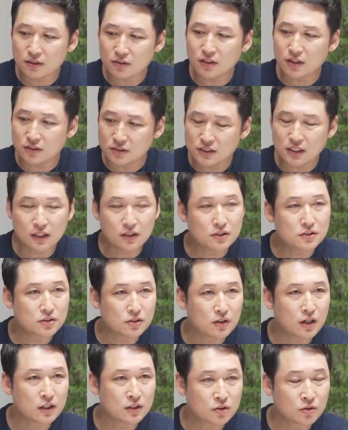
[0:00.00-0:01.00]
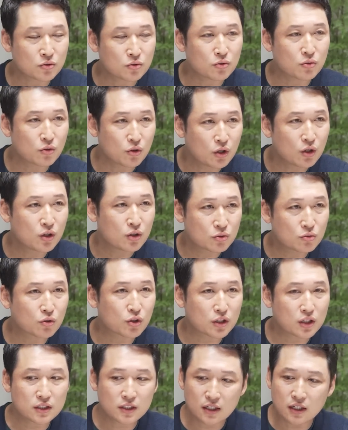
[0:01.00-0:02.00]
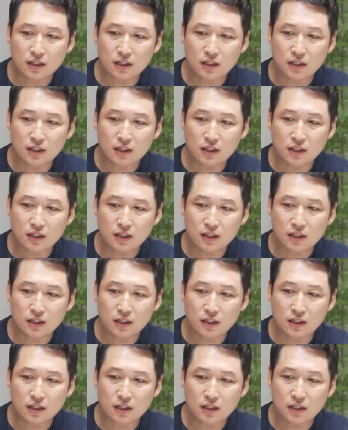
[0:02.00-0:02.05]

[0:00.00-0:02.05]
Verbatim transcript: 그렇게 의사 결정하는 것도 좋겠다